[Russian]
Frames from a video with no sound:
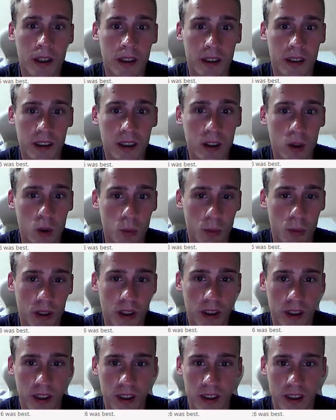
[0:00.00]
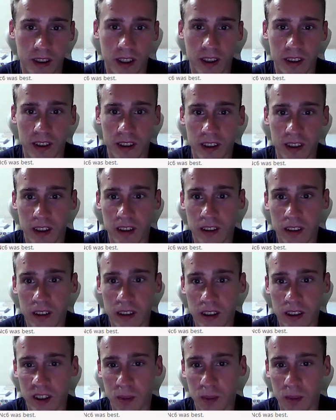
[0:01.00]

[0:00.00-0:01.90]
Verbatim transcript: Здесь у белых есть разные ходы,